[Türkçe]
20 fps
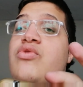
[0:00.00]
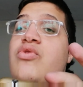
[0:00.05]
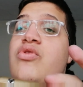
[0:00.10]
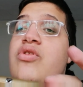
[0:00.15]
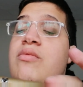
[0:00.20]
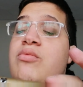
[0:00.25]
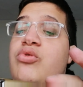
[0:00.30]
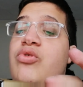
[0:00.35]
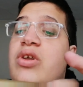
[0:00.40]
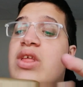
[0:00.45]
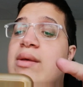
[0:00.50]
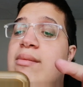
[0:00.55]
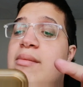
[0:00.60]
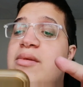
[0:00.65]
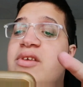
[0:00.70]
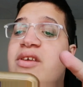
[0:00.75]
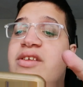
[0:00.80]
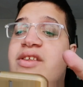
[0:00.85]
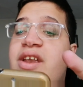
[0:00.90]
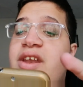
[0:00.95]
Çünkü bunun
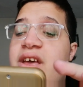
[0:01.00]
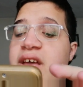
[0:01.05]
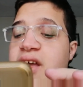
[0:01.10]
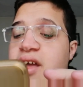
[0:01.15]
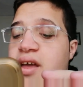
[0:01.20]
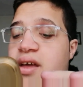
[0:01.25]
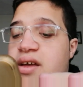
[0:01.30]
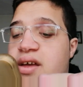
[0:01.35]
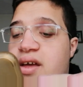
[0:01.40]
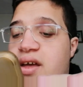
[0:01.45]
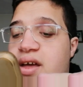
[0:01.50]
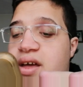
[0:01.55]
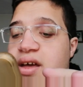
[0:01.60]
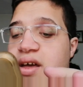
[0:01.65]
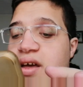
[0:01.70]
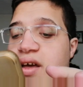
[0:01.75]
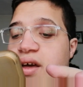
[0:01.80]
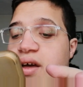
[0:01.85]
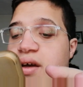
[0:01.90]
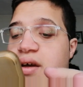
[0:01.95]
sebebi sizlere e,
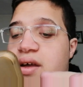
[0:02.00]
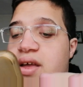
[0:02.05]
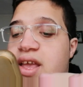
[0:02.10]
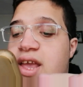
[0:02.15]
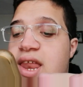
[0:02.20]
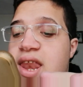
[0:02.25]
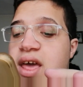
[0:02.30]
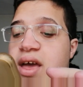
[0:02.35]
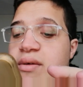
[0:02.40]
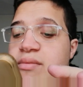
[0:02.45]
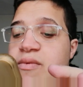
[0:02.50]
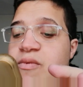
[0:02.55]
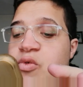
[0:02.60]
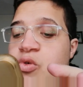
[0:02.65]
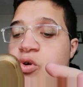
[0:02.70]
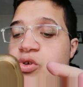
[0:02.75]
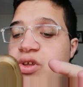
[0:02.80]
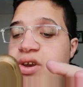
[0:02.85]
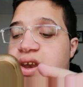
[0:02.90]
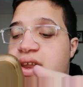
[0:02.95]
yine bir
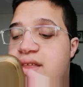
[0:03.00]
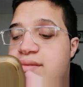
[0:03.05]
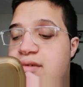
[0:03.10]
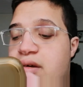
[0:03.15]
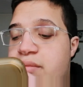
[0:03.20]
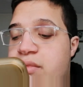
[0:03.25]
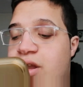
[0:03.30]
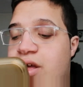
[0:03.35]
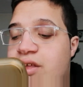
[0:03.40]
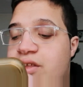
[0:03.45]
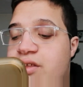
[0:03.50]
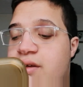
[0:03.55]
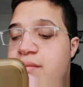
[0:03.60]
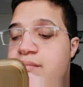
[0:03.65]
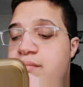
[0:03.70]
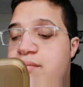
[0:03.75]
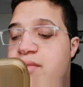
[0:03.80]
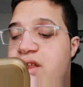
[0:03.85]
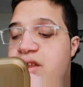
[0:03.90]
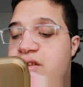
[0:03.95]
video dinletmem
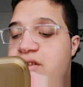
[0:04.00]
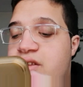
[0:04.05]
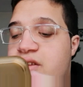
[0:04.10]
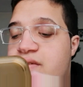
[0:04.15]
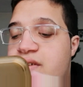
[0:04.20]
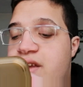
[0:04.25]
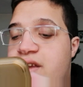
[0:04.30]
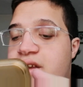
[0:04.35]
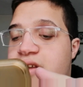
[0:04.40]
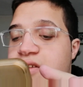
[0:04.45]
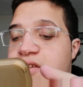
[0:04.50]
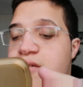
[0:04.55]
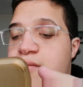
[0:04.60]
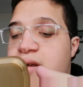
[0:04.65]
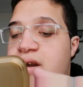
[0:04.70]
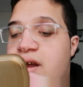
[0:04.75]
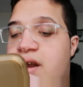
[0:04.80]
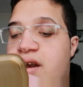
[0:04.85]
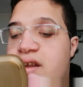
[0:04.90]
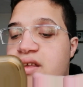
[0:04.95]
lazım. Birinci ve ikinci
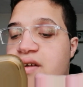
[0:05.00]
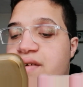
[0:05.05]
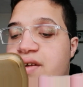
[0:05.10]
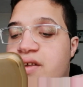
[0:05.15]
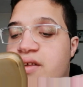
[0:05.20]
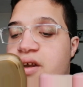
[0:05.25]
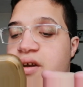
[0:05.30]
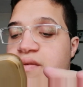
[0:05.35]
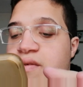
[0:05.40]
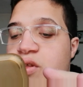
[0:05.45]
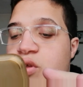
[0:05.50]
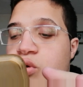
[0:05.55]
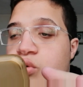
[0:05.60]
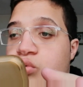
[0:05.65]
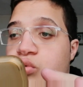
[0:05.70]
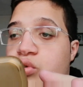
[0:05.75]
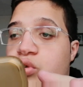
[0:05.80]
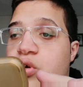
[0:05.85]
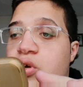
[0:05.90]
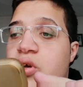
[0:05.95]
Balkanlı Savaşları
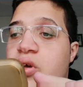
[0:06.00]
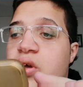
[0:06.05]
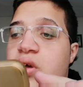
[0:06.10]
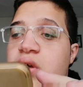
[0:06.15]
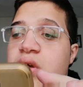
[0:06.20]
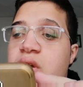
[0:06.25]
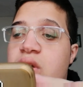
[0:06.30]
videosuna